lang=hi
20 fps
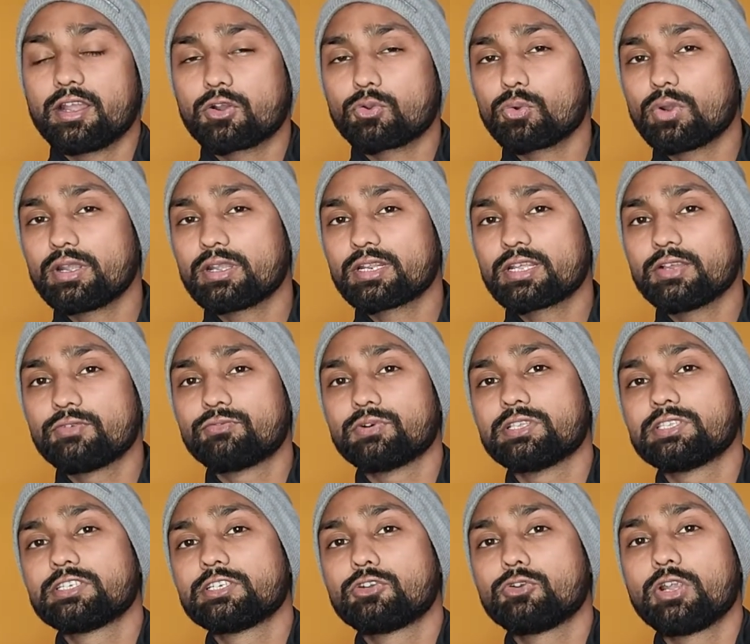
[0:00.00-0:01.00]
एंड्रॉयड के
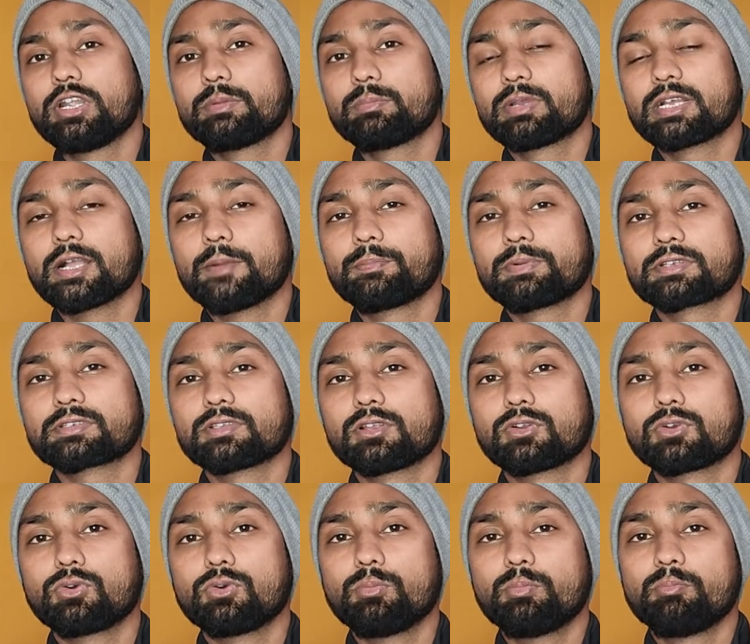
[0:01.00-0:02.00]
108
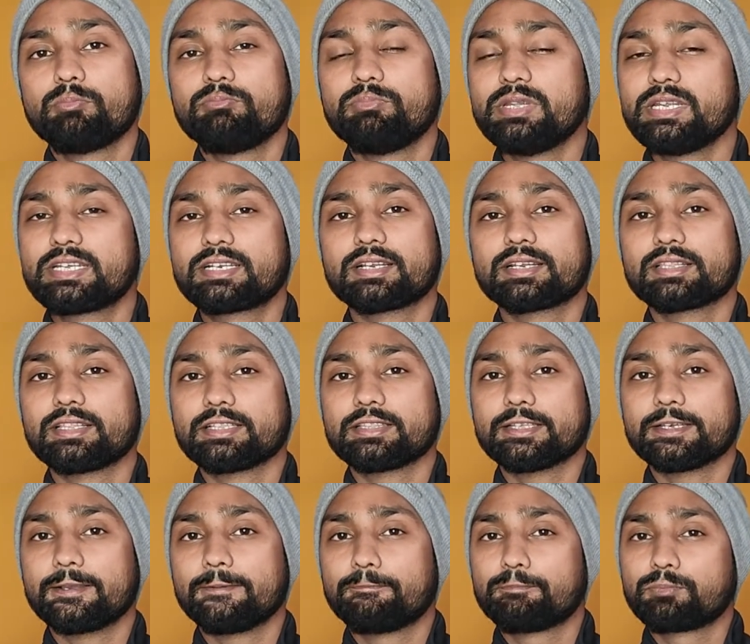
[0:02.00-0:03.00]
मेगापिक्सल को बीट कर
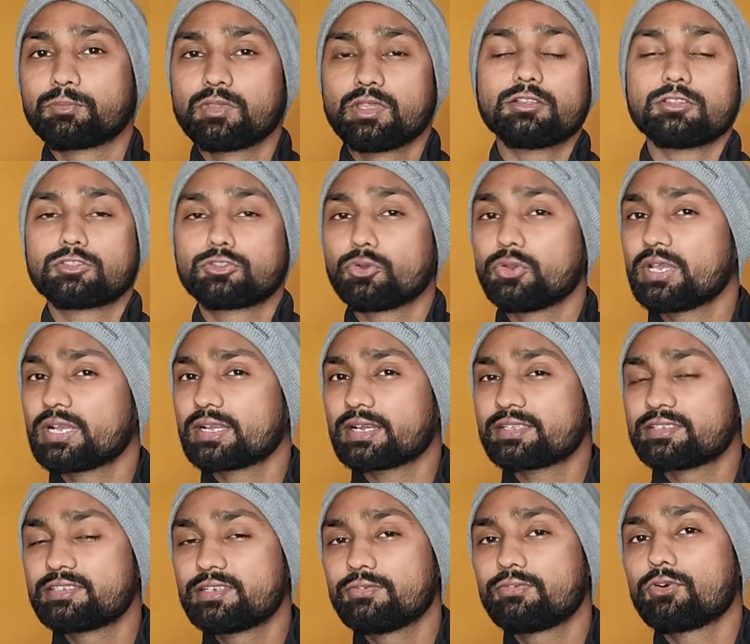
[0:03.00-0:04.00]
देते हैं तो
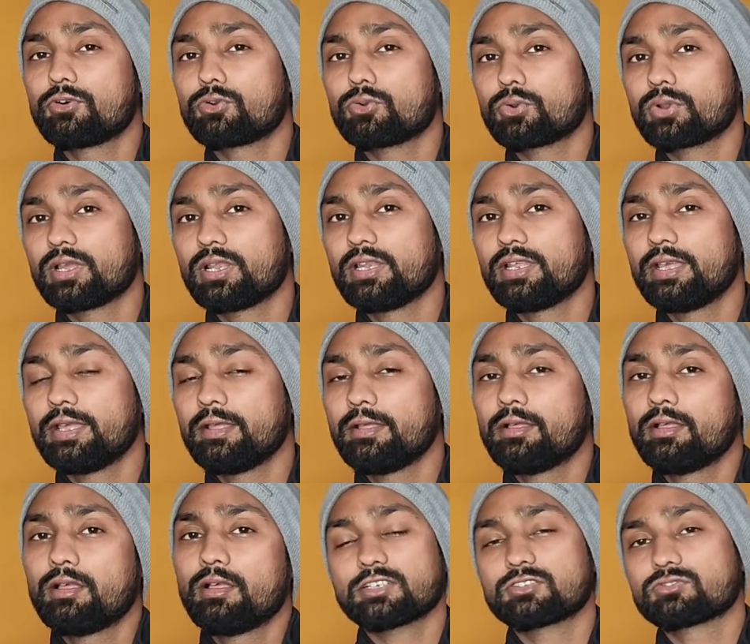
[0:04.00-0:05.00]
एक अच्छी फ़ोटो के लिए
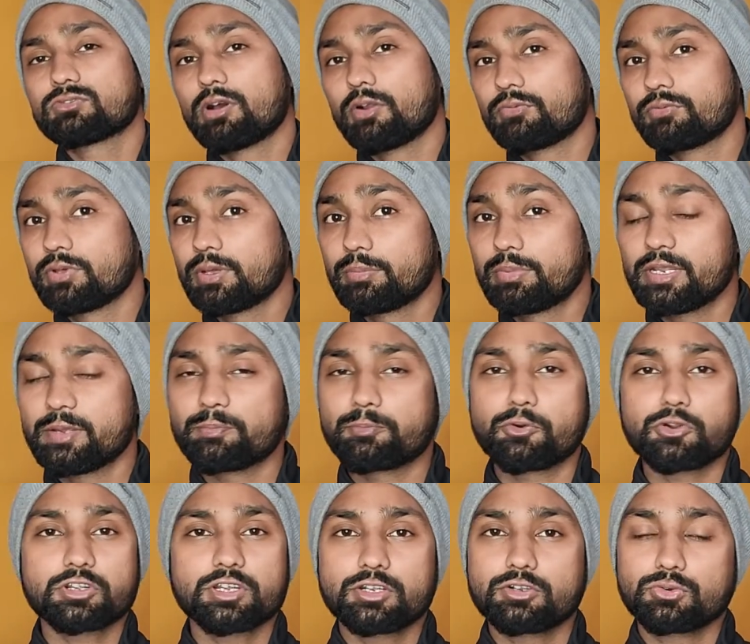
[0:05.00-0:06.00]
अच्छा सॉफ्टवेयर भी
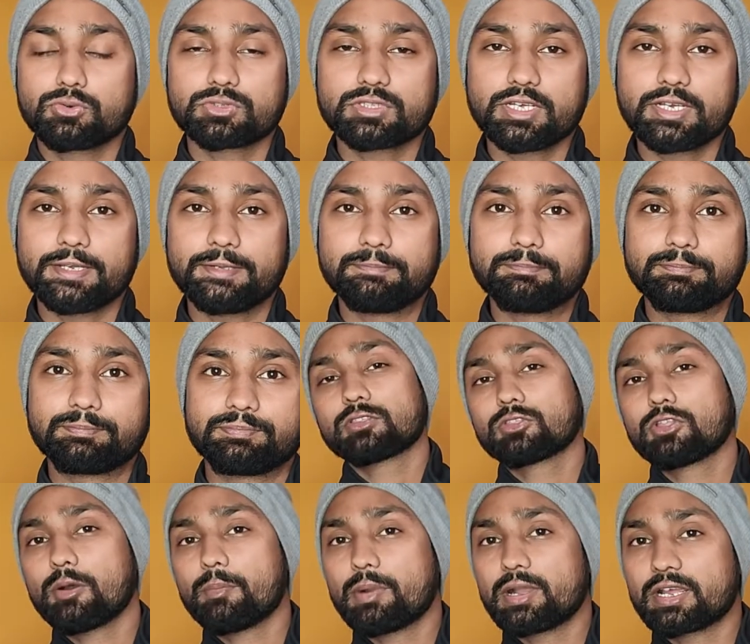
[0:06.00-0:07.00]
इम्पोर्टेंट होता है
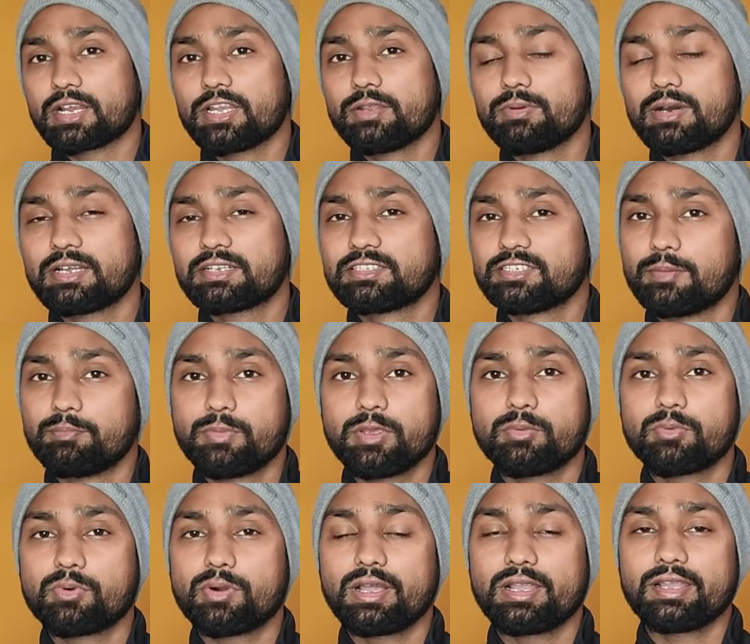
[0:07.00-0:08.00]
तो आप अगली बार जब
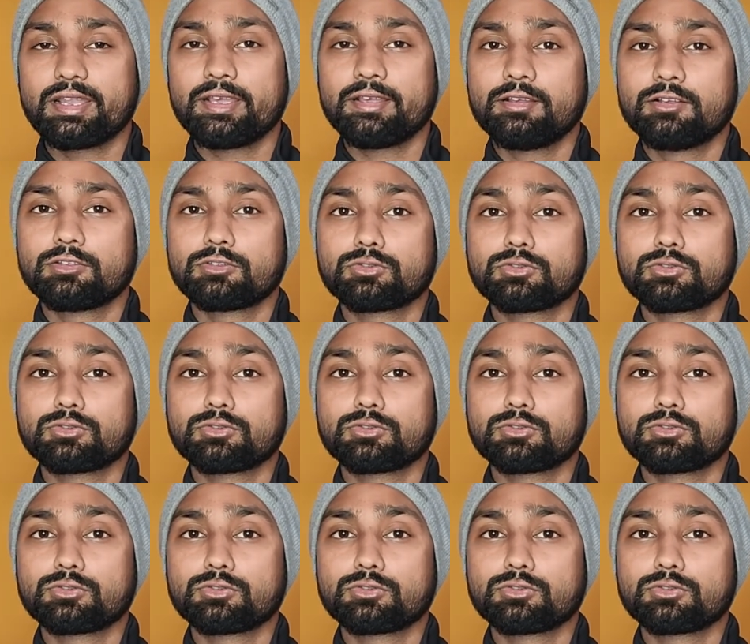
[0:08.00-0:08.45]
भी मोबाइल लें